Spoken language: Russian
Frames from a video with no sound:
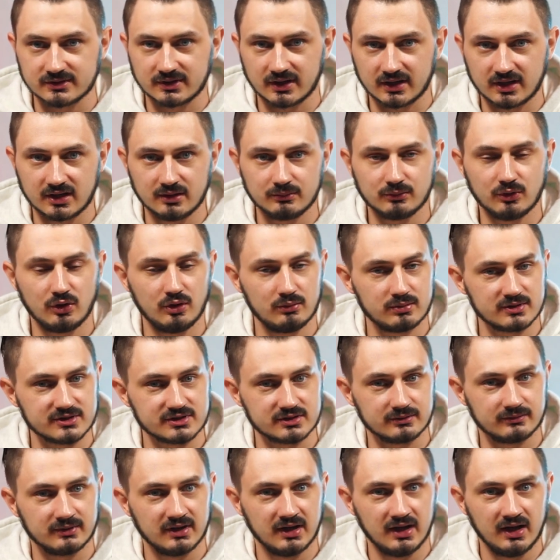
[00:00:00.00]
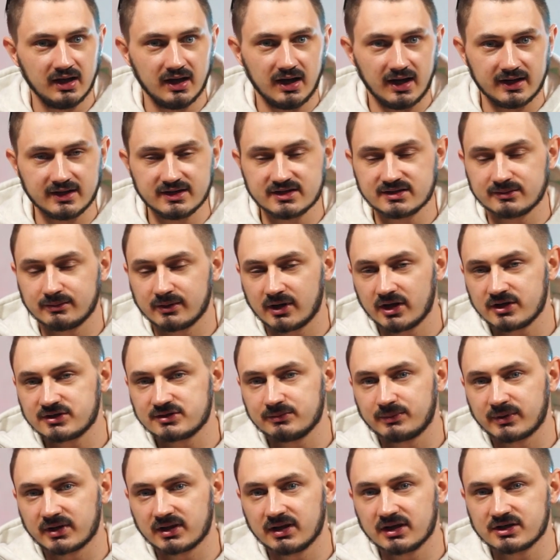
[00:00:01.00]
Таким образом, они
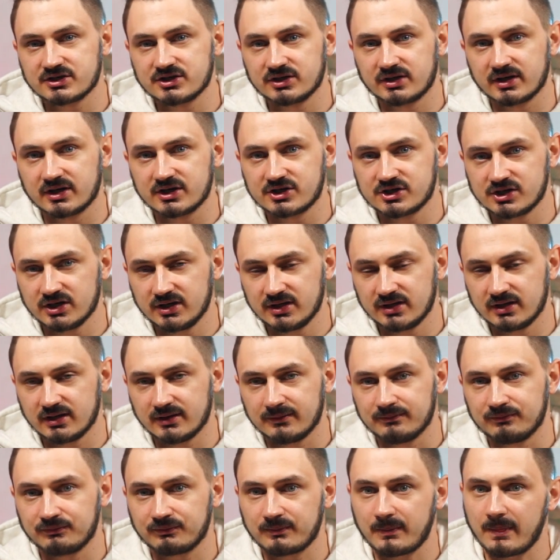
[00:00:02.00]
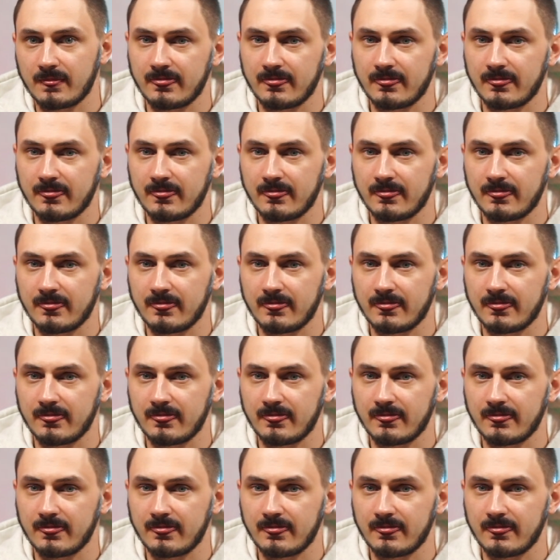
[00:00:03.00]
собираются предложить решение